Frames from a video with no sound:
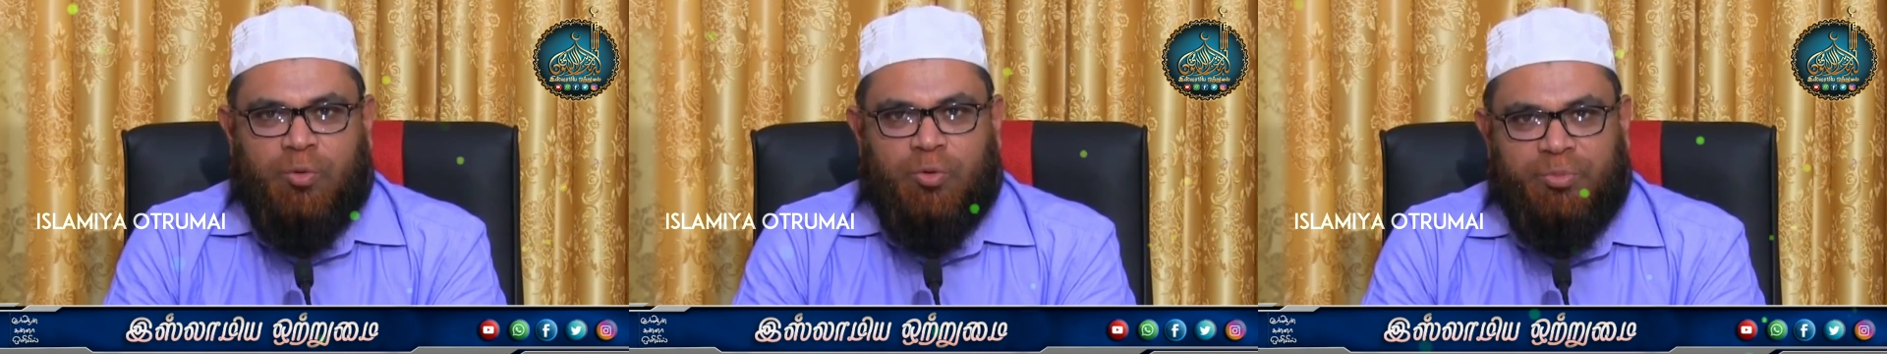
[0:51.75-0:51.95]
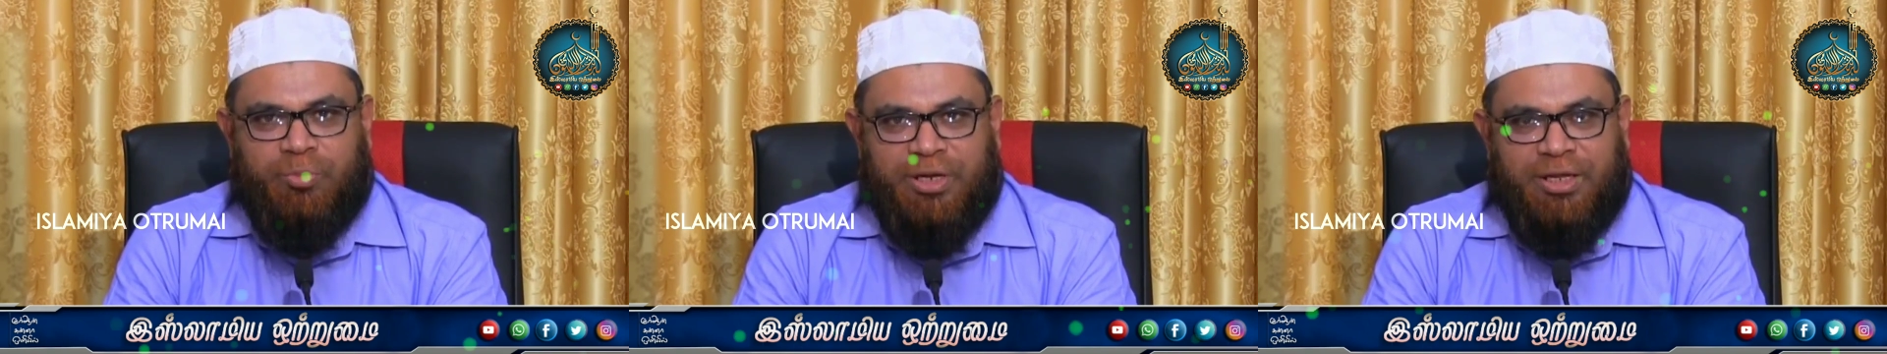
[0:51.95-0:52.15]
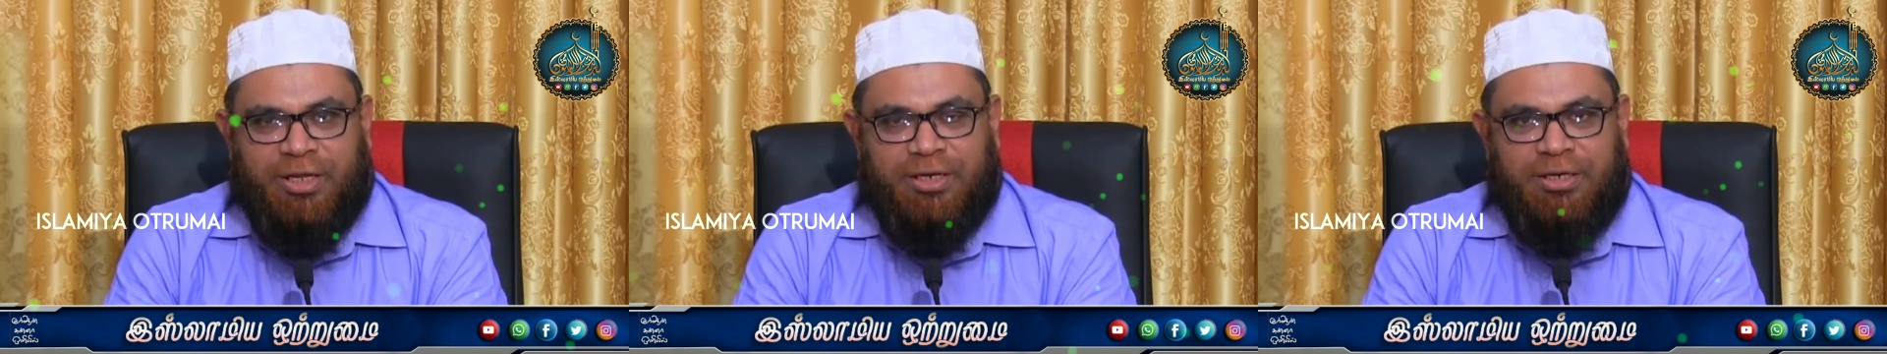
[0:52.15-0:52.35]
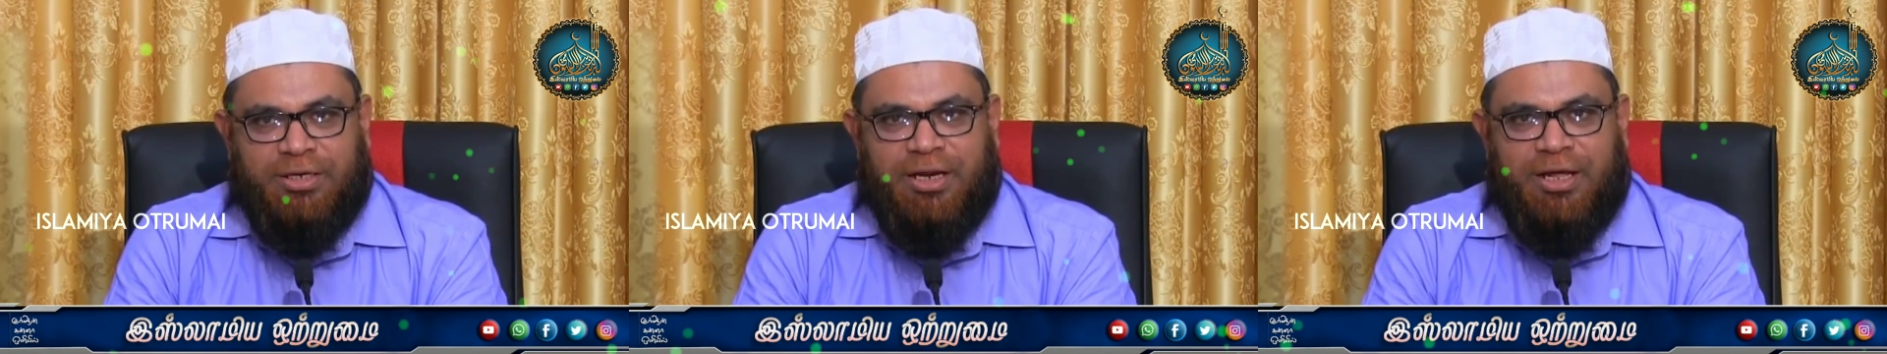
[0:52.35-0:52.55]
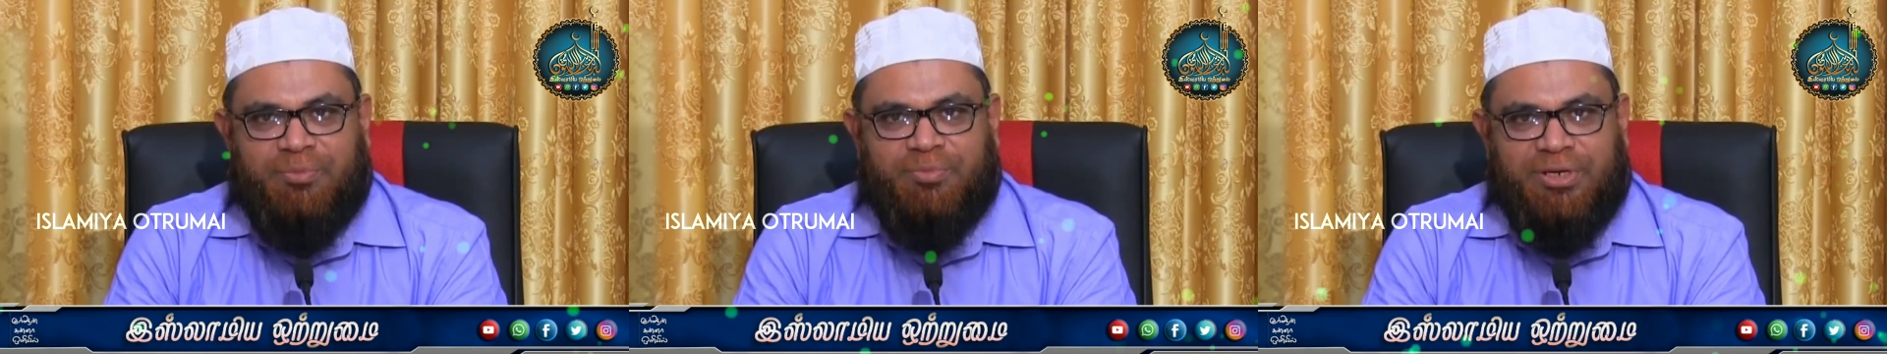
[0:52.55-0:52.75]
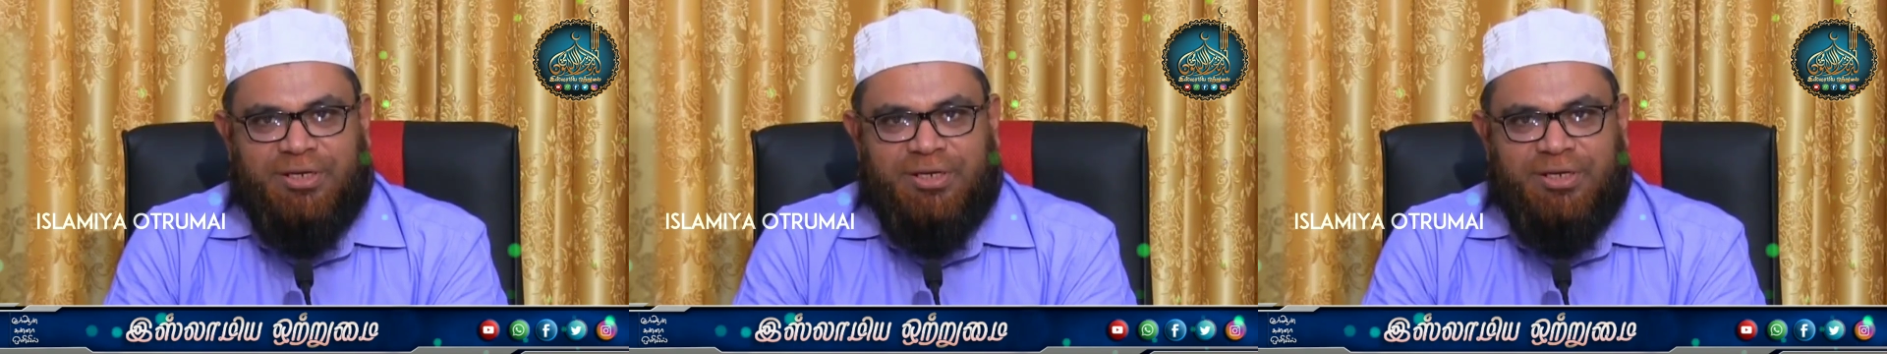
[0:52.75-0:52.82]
உண்மையிலே இன்று நாம்